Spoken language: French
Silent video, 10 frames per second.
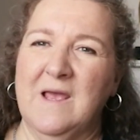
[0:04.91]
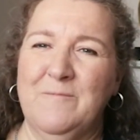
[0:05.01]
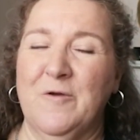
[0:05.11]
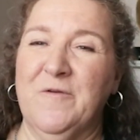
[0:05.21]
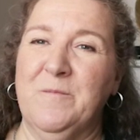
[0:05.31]

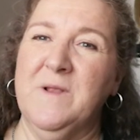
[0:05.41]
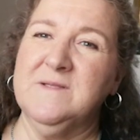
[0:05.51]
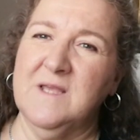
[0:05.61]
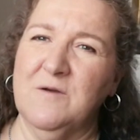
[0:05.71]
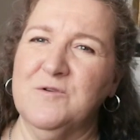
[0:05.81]
Il me fait
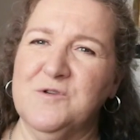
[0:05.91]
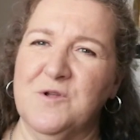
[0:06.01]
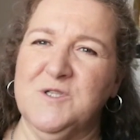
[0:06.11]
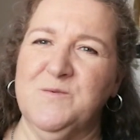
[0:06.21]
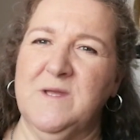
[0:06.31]
plaisir
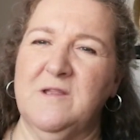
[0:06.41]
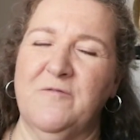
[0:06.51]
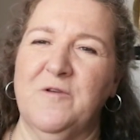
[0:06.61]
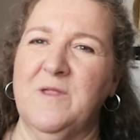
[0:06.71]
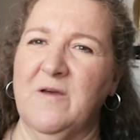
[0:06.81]
aujourd'hui
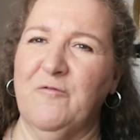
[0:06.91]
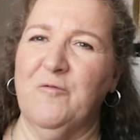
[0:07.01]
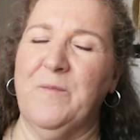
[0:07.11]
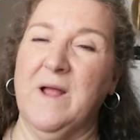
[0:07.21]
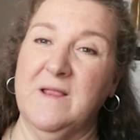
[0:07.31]
de venir
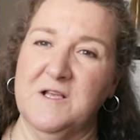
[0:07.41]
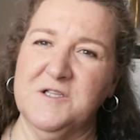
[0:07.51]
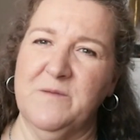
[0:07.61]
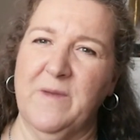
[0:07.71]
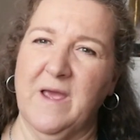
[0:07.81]
vous
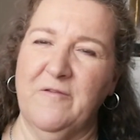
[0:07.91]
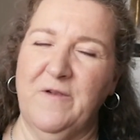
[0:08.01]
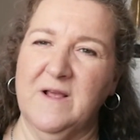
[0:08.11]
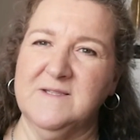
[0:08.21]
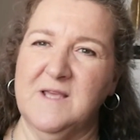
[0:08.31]
partager mes
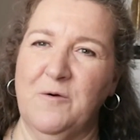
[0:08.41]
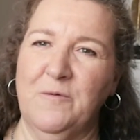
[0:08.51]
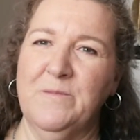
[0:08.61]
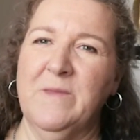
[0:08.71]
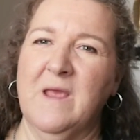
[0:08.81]

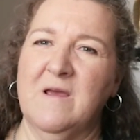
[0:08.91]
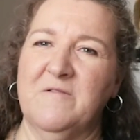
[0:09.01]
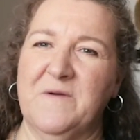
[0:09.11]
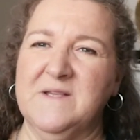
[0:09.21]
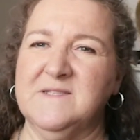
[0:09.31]
réflexions
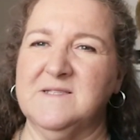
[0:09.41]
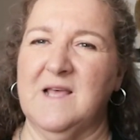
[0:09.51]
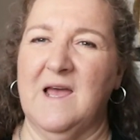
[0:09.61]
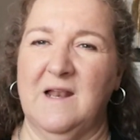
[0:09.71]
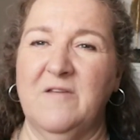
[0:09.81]

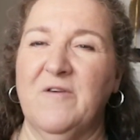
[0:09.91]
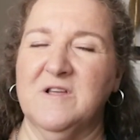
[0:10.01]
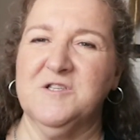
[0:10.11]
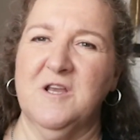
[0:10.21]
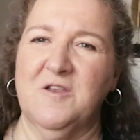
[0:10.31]
face à
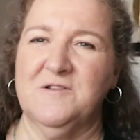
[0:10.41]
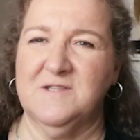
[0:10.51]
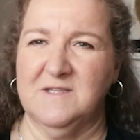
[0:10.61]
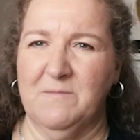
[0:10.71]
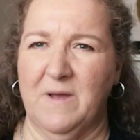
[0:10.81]
l'évangile
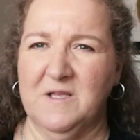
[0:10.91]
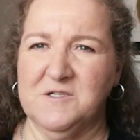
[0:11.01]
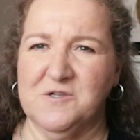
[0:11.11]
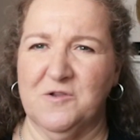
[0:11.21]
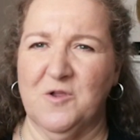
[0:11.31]
du
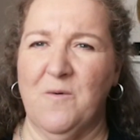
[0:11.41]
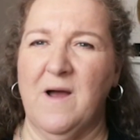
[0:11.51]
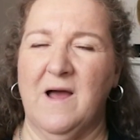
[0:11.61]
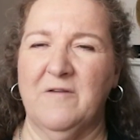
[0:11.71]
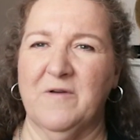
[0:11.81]
dimanche
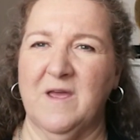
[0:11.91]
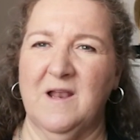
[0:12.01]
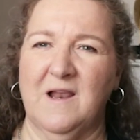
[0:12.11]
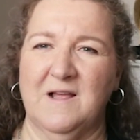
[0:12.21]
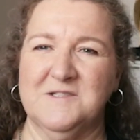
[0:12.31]
3
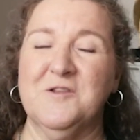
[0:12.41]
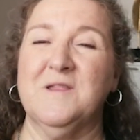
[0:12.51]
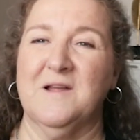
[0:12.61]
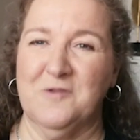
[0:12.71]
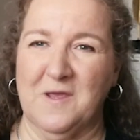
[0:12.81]
avril en ce
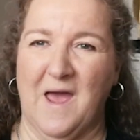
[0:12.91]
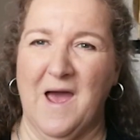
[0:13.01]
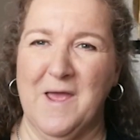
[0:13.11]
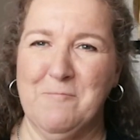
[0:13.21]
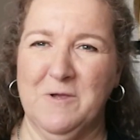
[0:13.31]
temps de
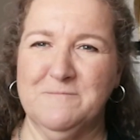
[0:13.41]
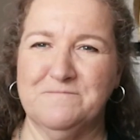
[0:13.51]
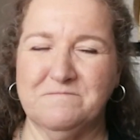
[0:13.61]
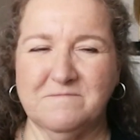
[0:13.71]
carême.